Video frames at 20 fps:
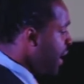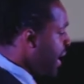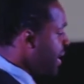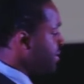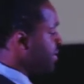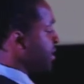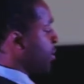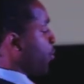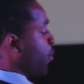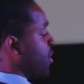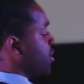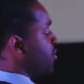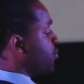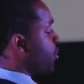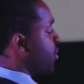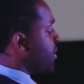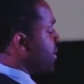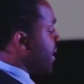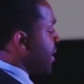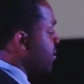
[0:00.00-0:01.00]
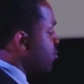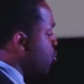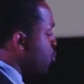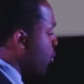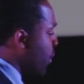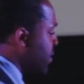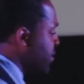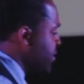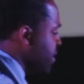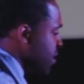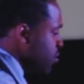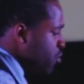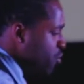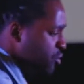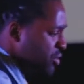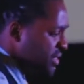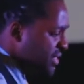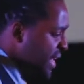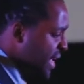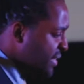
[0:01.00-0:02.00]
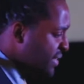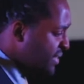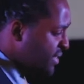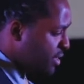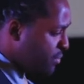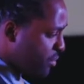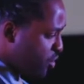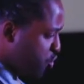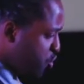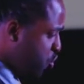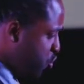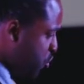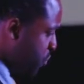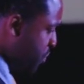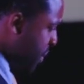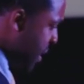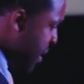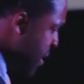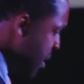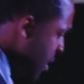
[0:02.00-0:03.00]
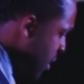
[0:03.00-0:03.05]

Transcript: elle s'est coincée un nerf. Je crois que c'est le sciatique, mais je ne suis pas